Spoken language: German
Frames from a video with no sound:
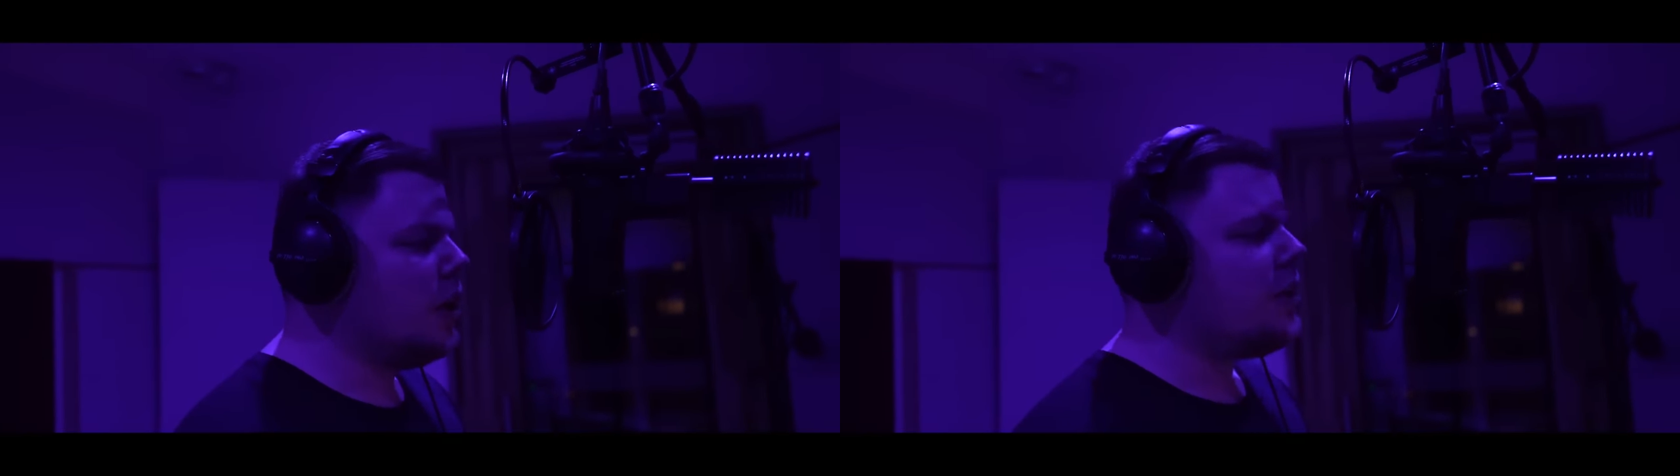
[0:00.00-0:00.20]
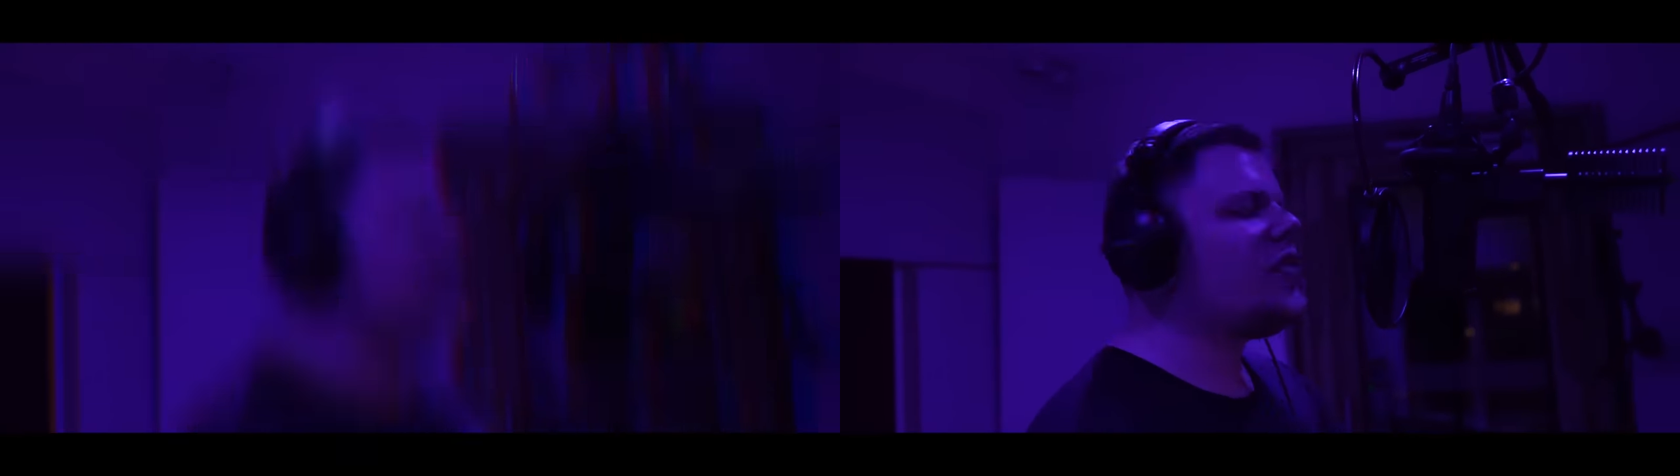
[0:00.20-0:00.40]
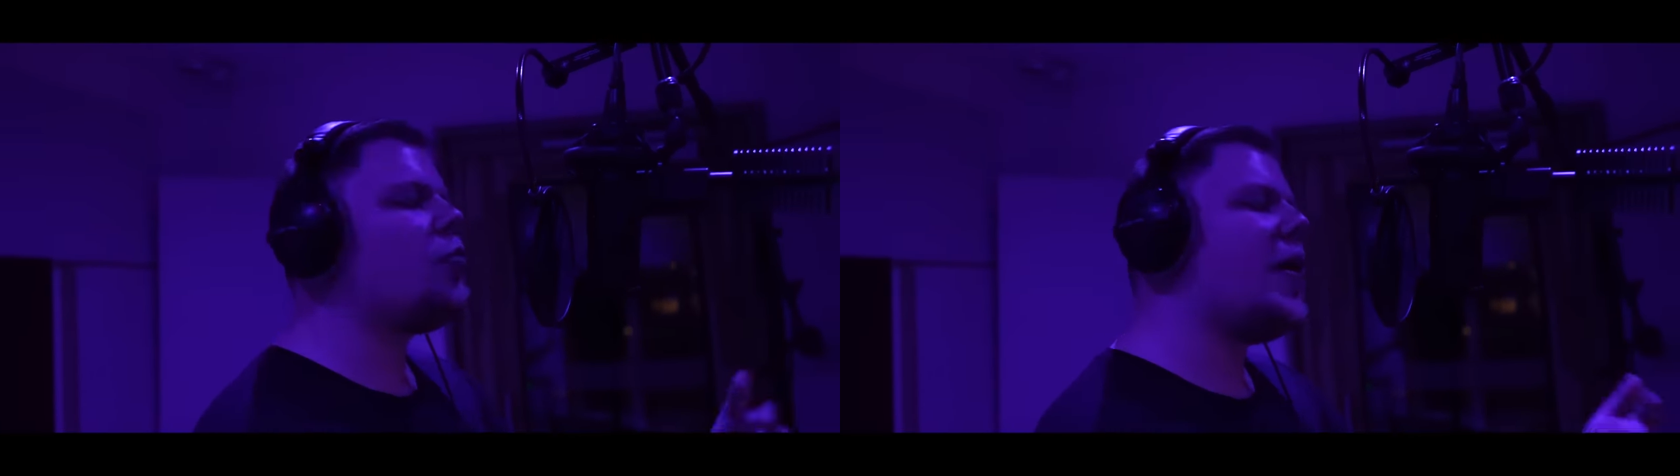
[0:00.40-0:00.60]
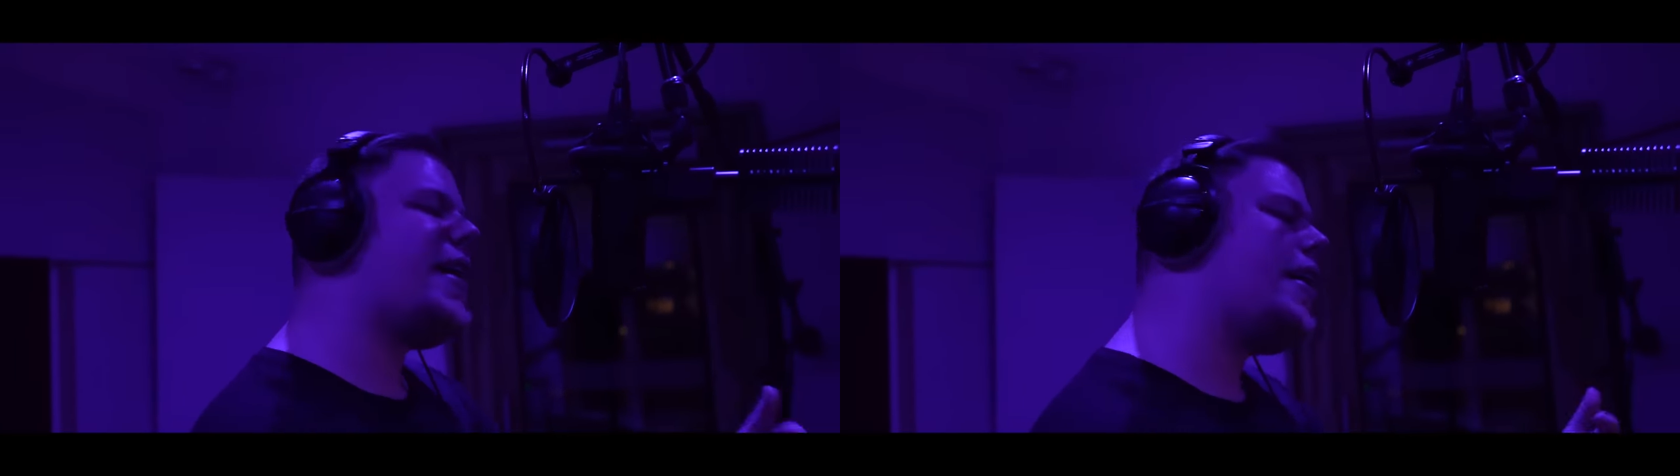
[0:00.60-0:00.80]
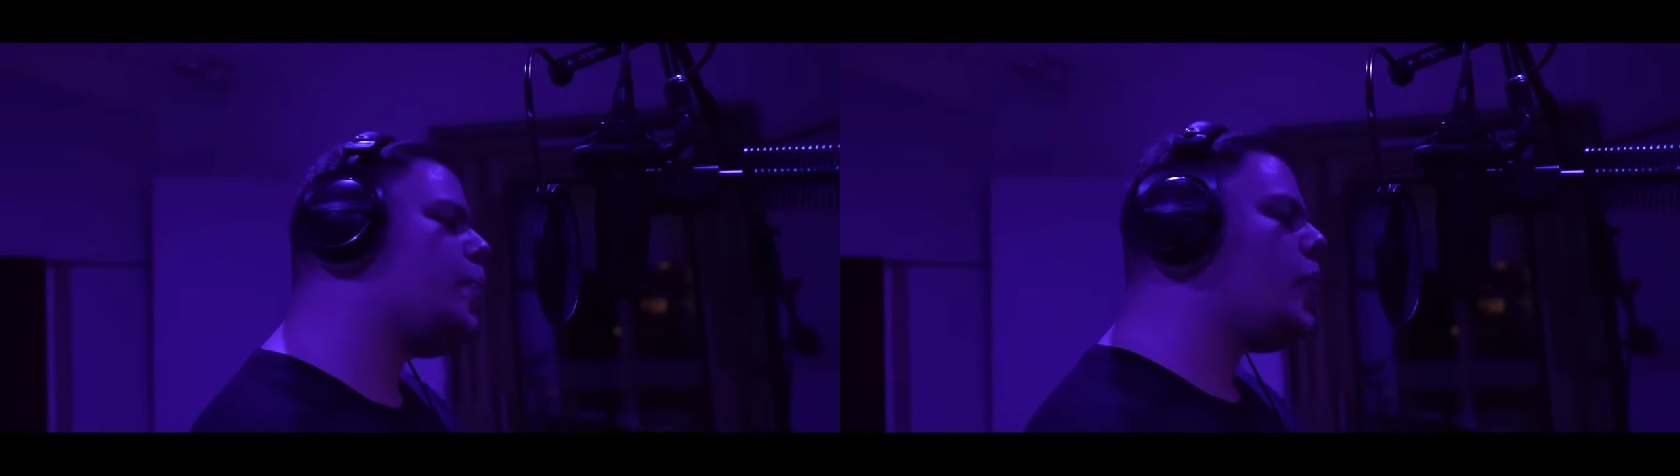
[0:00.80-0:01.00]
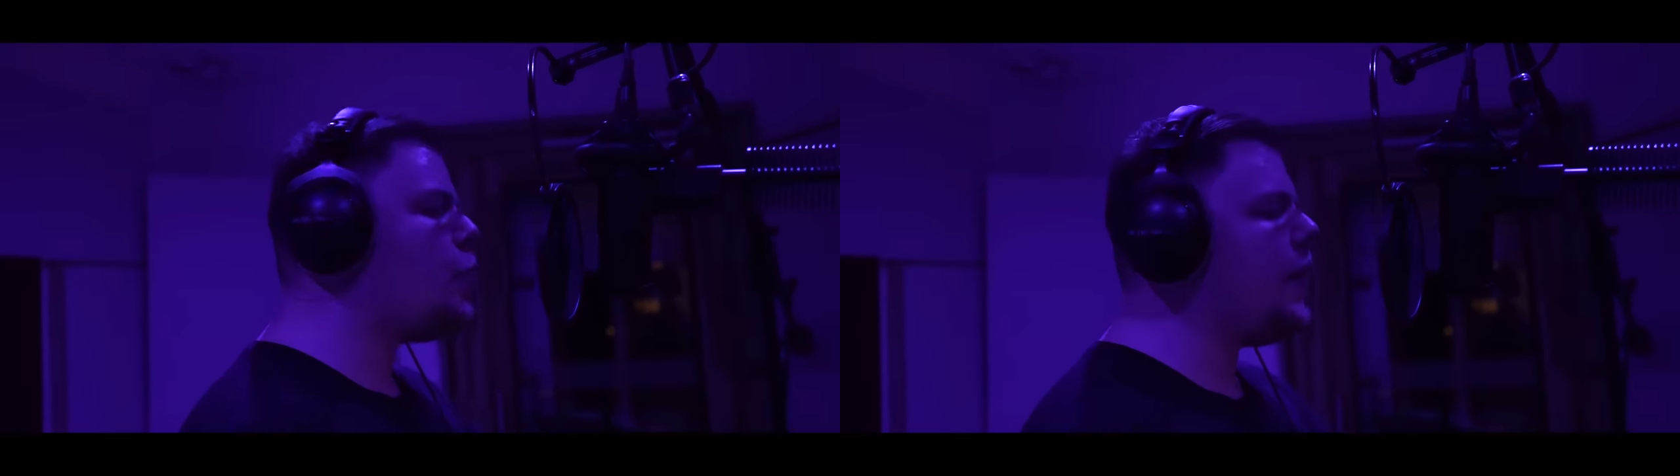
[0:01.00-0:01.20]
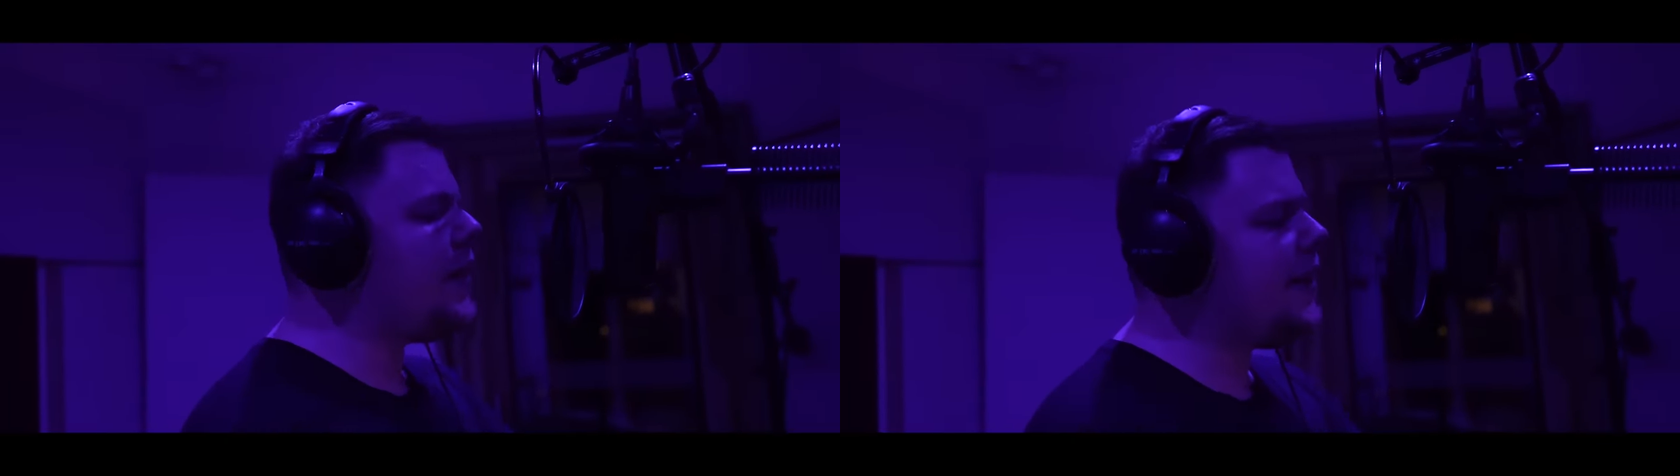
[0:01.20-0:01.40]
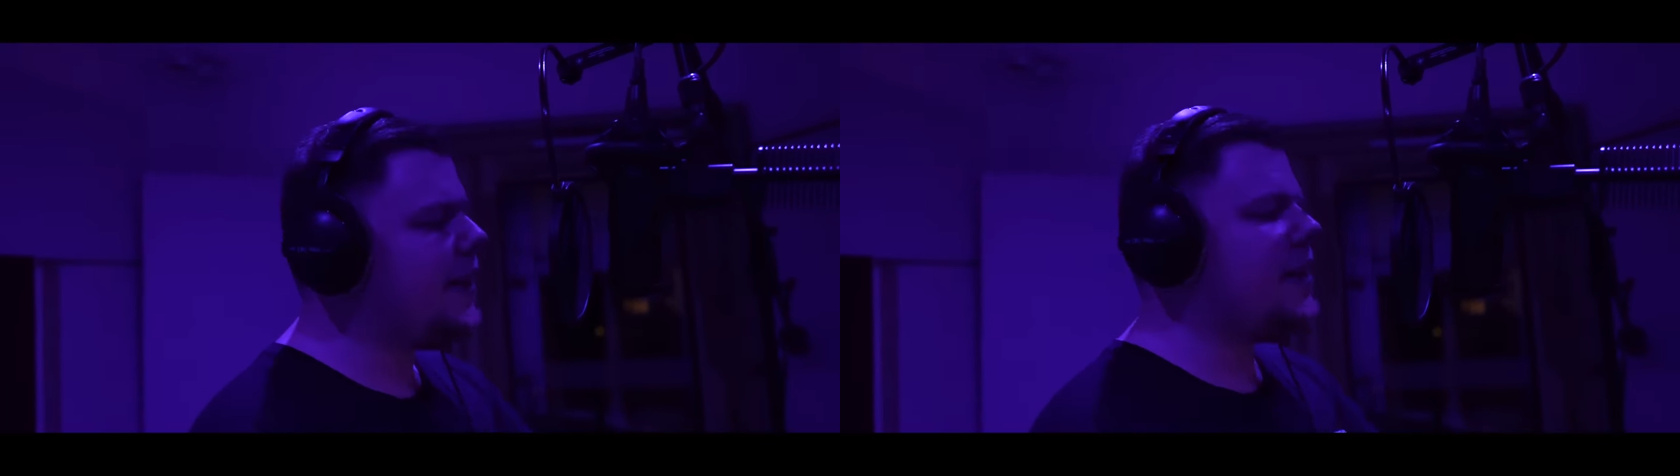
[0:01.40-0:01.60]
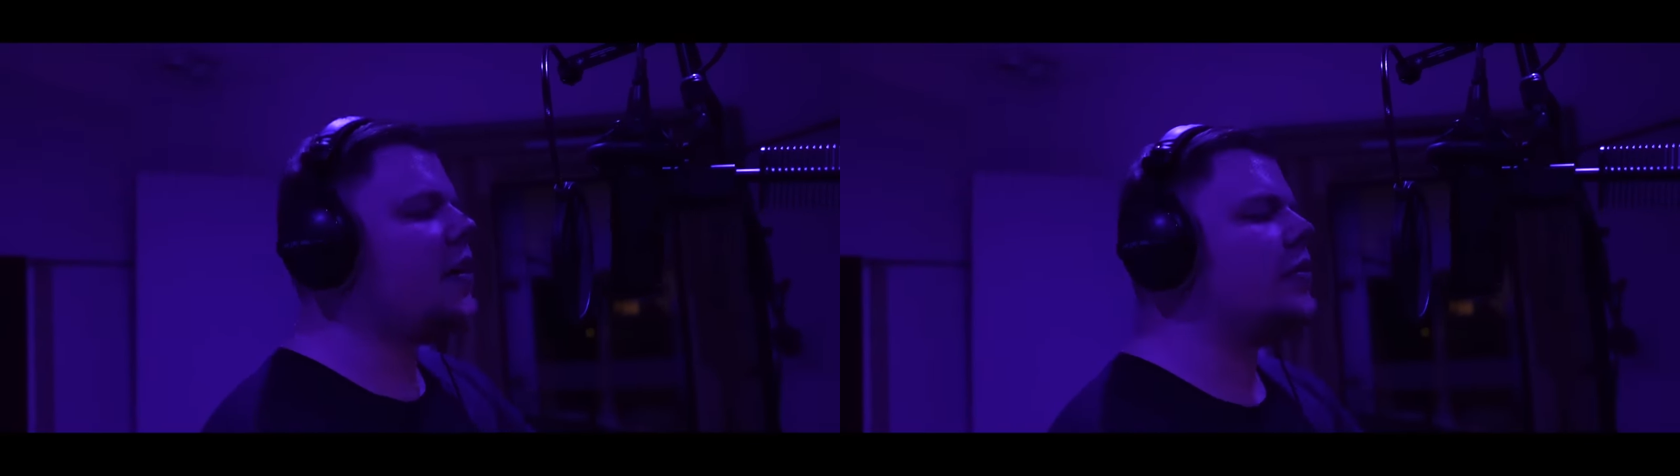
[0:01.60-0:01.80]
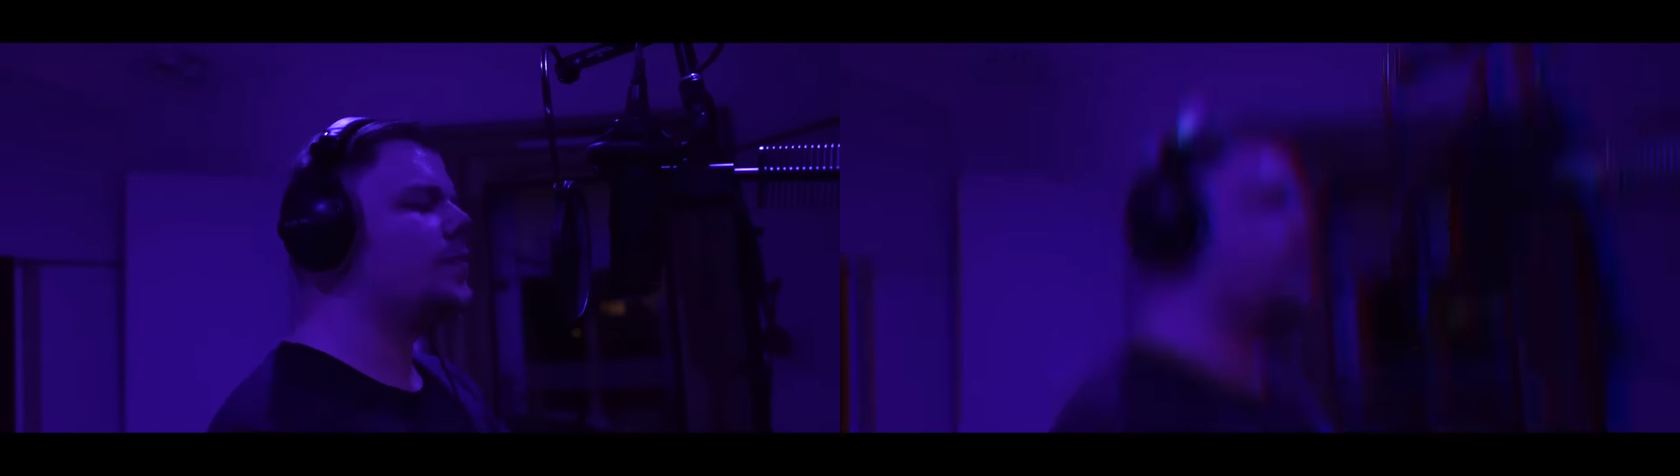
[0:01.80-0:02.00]
Das ist mein Leben, ich bin
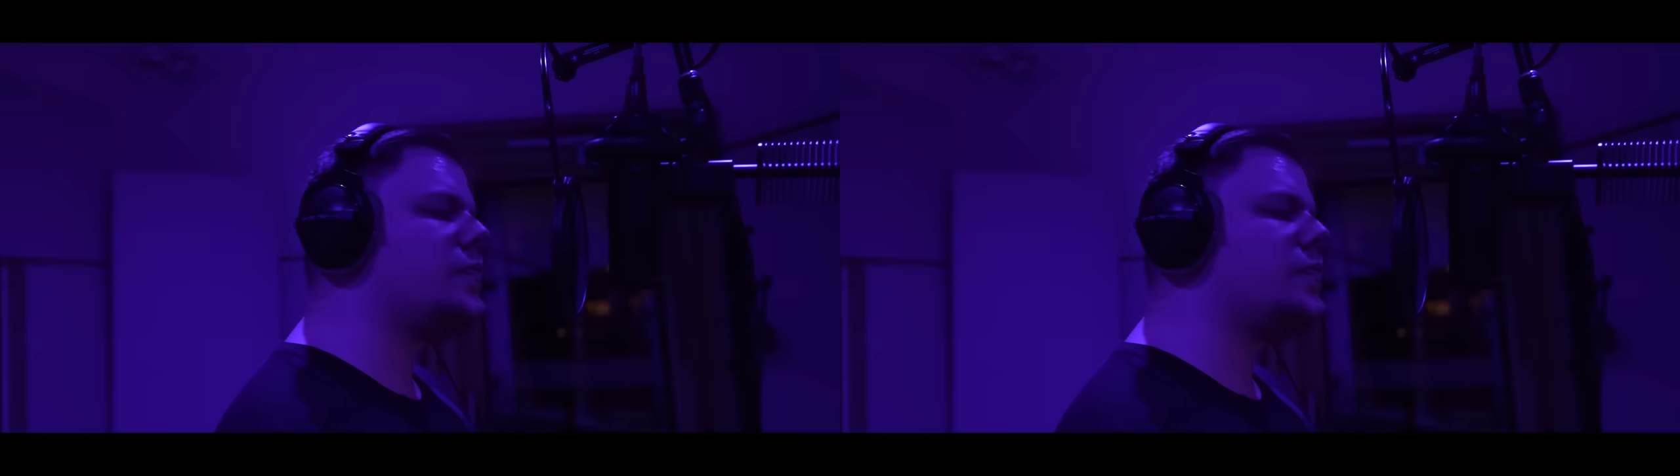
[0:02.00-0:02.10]
Kilian.